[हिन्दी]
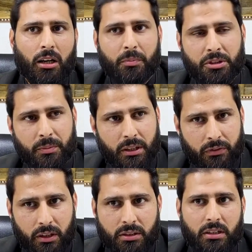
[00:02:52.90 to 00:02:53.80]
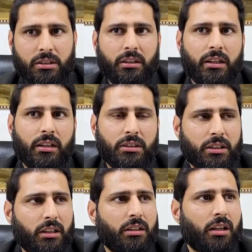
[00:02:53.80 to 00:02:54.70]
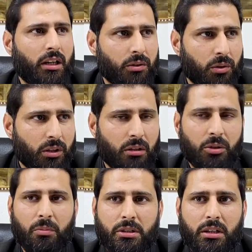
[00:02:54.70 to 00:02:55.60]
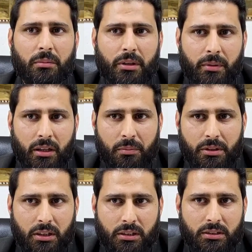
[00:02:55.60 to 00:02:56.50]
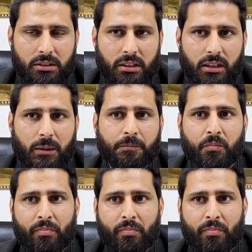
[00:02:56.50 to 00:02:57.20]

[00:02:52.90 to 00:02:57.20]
आप इसमें इंफ्रास्ट्रक्चर देख लीजिए या हाईकोर्ट का जो मसला अभी मैंने आपके साथ डिस्कस किया